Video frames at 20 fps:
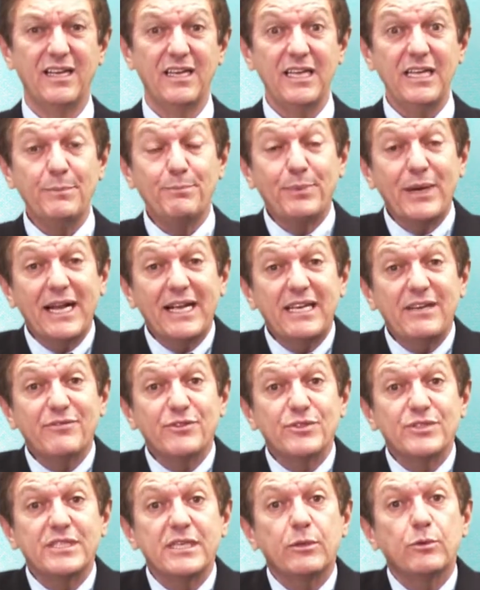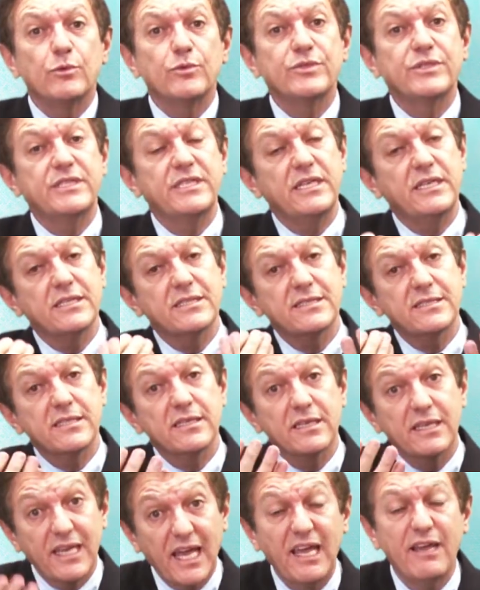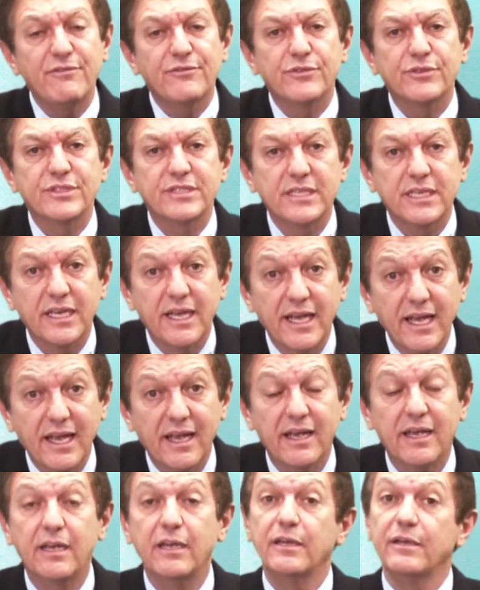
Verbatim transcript: E para que você consiga ser quem você é,